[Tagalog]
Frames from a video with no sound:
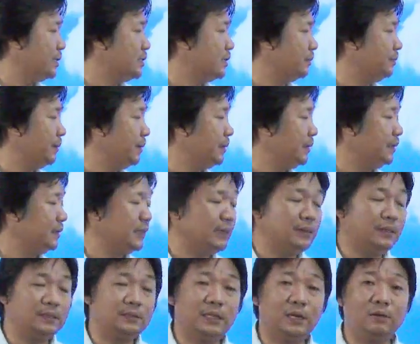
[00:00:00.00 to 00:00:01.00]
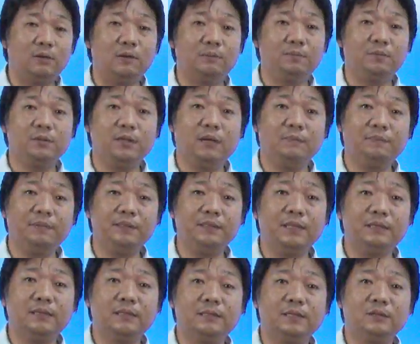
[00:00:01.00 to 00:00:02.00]
ay nasa pagitan ng 24
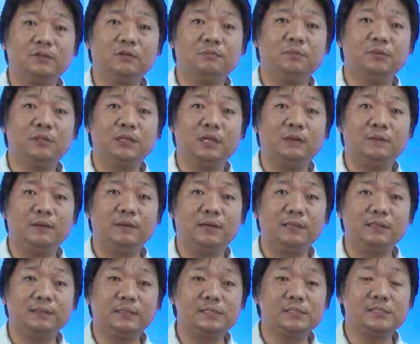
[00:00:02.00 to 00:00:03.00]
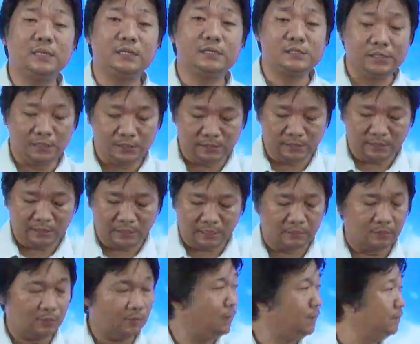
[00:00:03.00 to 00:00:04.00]
hanggang 32 antas ng
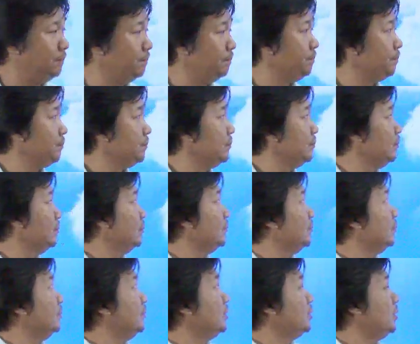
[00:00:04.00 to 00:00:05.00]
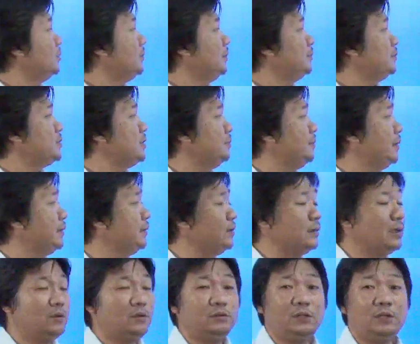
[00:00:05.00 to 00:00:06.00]
sentigrado. Dito naman po sa Baguio,
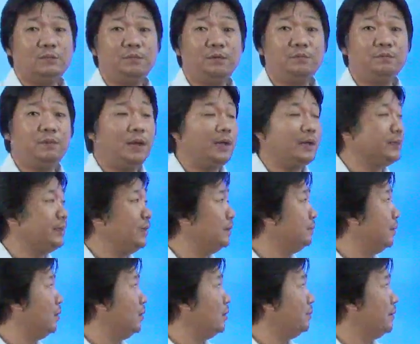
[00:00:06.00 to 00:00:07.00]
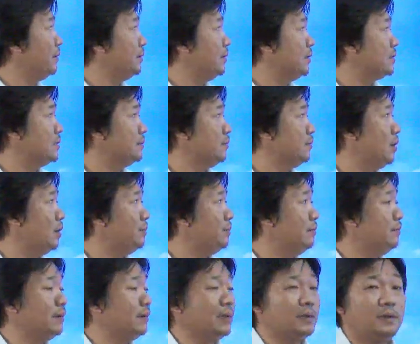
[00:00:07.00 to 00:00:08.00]
ganun din po, bahagyang maulap hanggang sa maulap
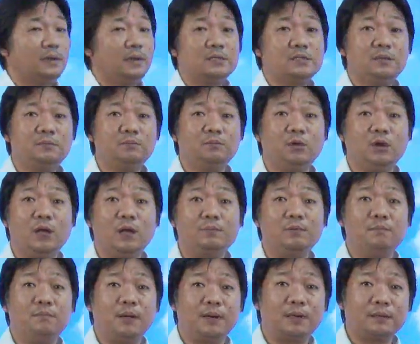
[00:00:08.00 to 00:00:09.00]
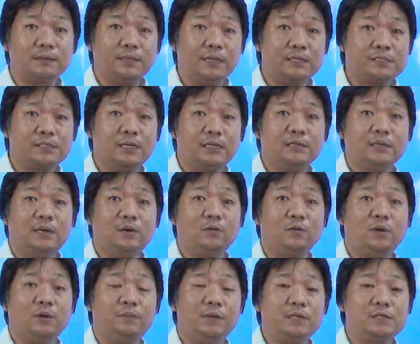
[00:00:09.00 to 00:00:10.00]
ang mararanasan mula po Martes hanggang
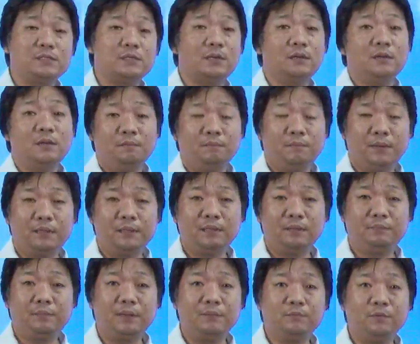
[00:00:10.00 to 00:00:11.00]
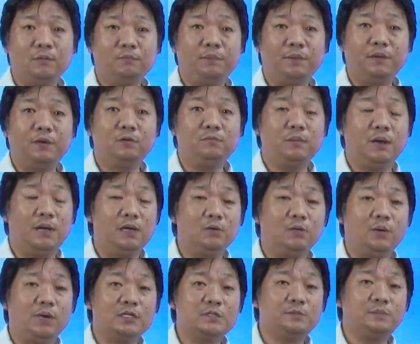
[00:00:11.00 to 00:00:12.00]
Huwebes. Maganda pa rin po ang panahon,
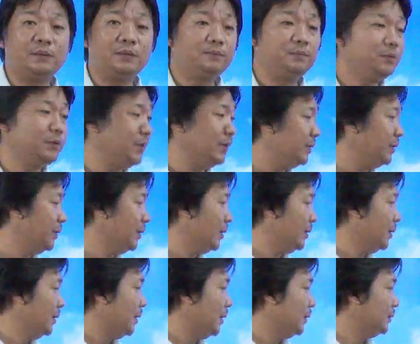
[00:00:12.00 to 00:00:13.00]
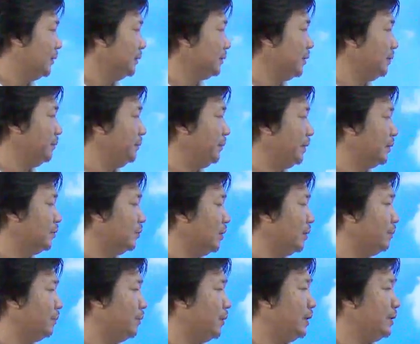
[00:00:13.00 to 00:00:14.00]
maaliwalas pa rin po yan. At ang temperatura
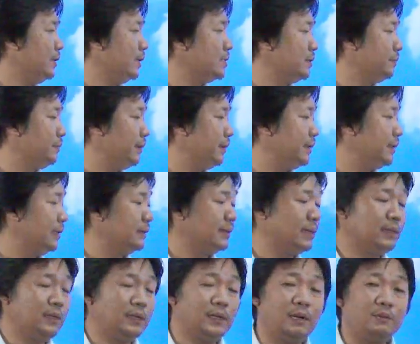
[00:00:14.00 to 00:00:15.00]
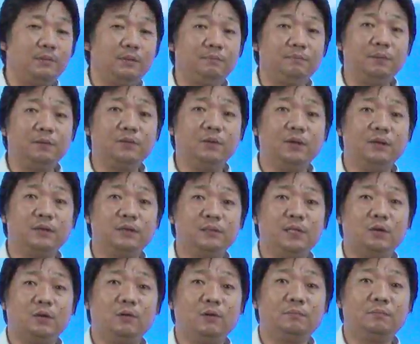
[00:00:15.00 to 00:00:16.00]
po ay nasa pagitan ng 17 hanggang
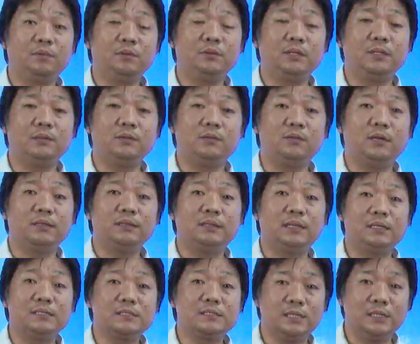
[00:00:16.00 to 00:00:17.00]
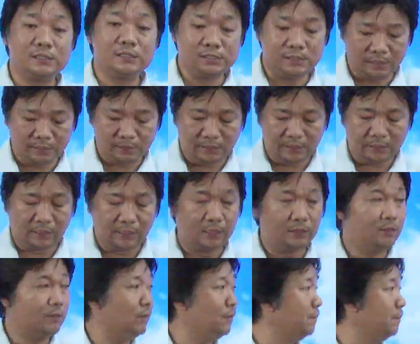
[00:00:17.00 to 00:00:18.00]
23 antas ng
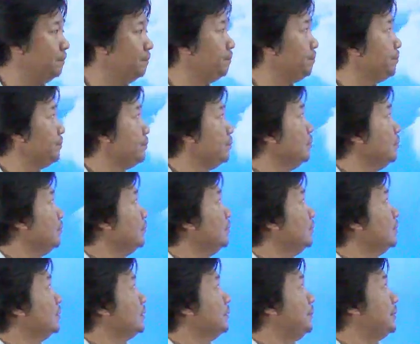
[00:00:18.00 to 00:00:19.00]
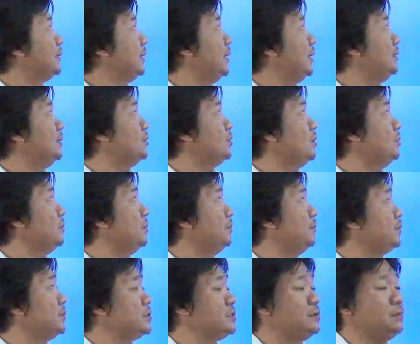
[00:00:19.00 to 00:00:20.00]
sentigrado. Samantala dito naman
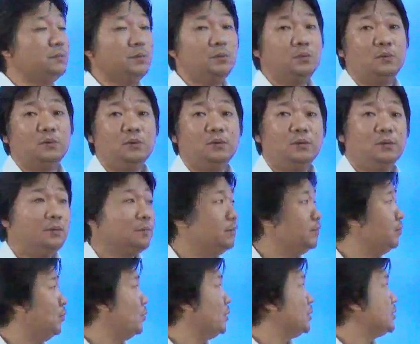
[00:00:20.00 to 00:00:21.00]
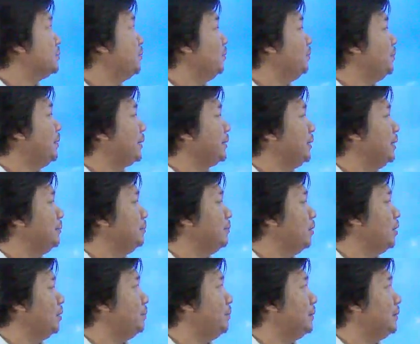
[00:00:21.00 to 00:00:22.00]
po sa Cebu, bukas po bagyang
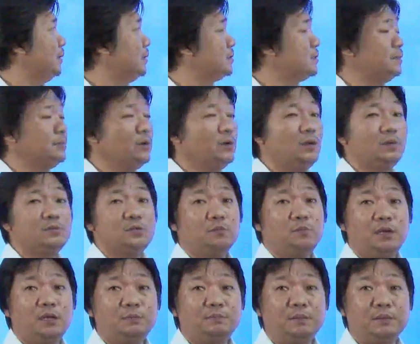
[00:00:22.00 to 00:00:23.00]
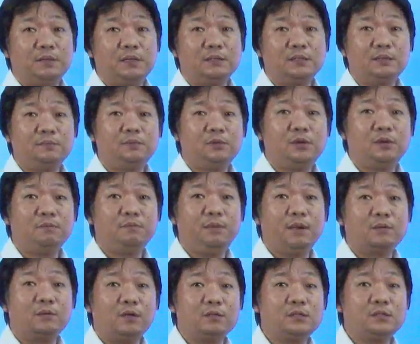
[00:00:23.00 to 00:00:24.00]
maulap hanggang sa maulap. Subalit pagdating po ng
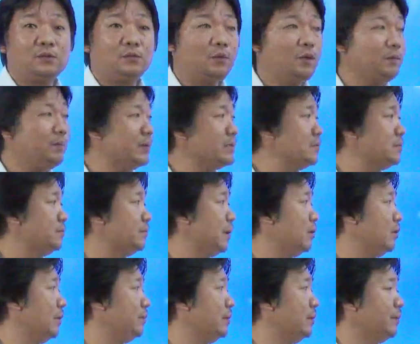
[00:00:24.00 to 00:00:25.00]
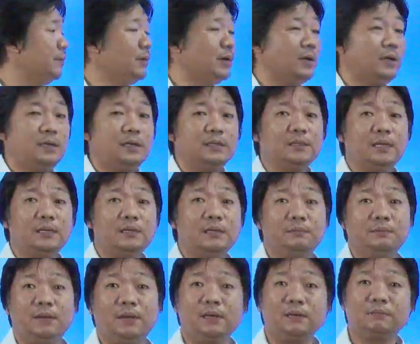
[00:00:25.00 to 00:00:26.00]
Merkulis at Huwebes, maulap na po ang kalangitan na
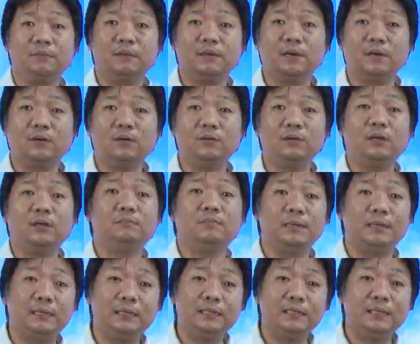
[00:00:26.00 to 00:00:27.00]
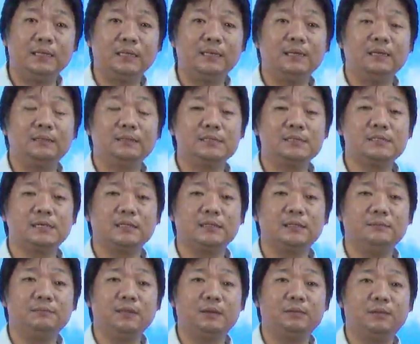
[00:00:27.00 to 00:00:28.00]
maaaring magkaroon ng mahina hanggang sa
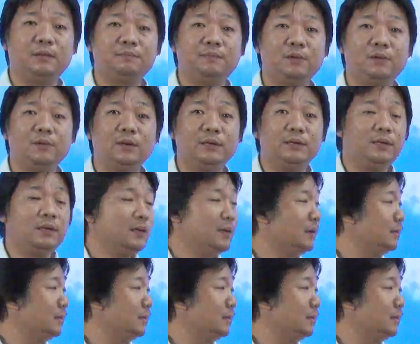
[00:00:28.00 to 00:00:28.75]
katamtamang pagulan.